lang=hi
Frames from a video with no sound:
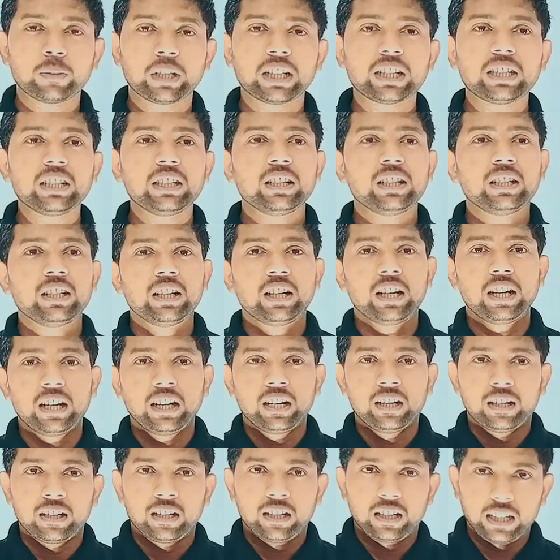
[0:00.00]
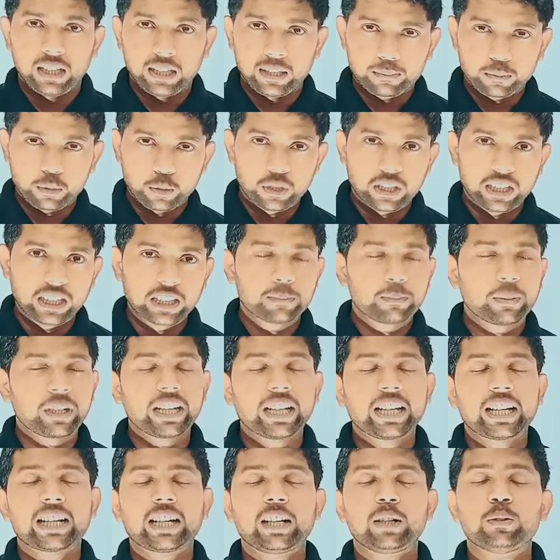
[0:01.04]
कुमार आपको गणित
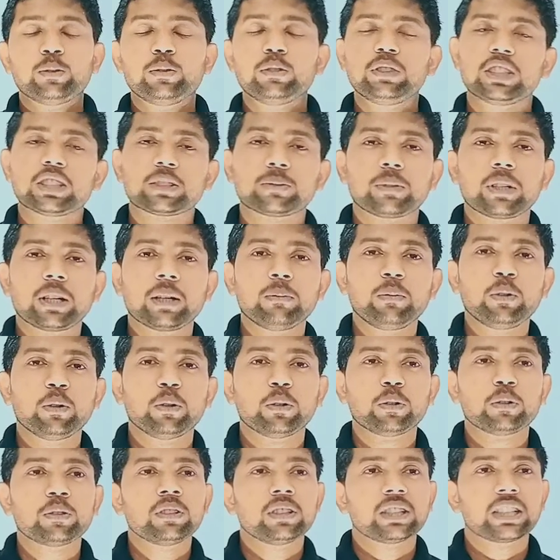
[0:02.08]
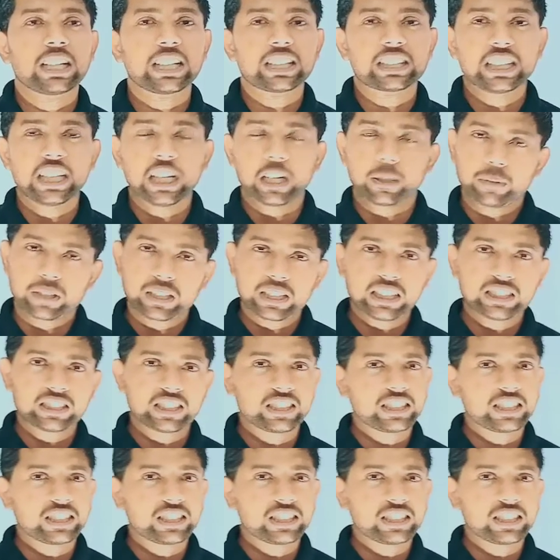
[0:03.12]
पढ़ा रहा हूँ जिसमें हम लोग गणितीय आगमन का